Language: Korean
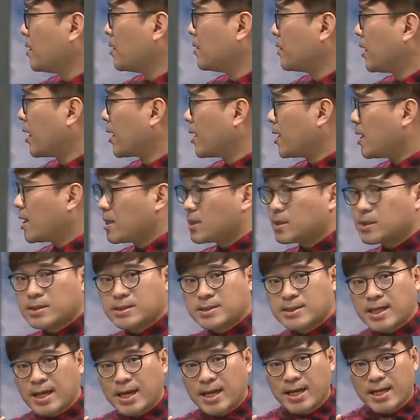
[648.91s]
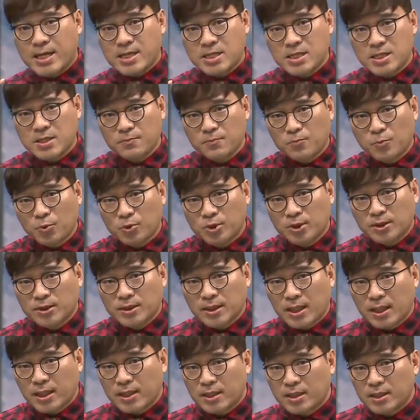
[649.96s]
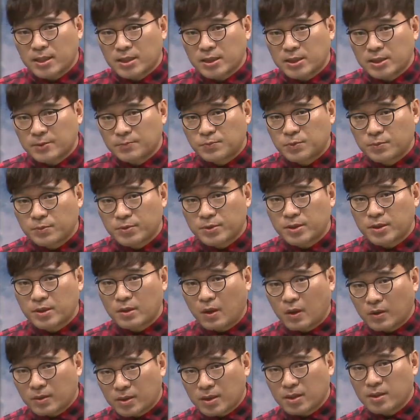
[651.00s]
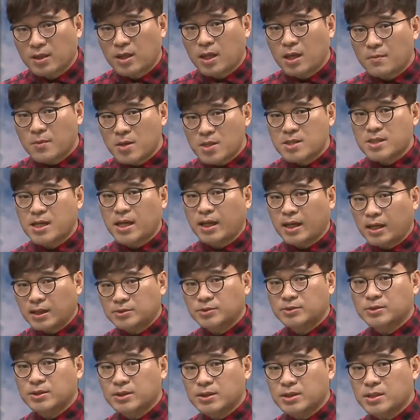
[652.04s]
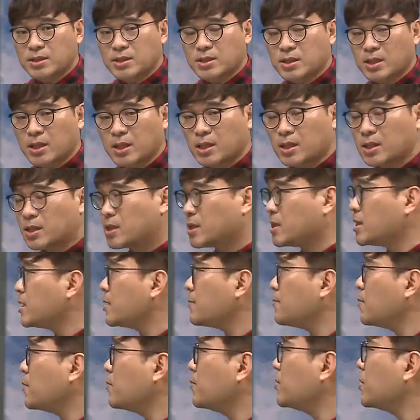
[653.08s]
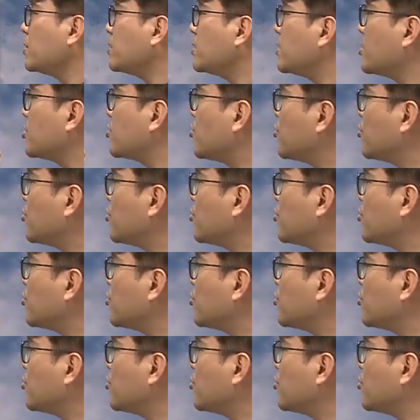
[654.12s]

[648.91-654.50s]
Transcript: 내가 잘하지 못하는 그 부분을 어떻게 하면 잘할 수 있는지 그 부분들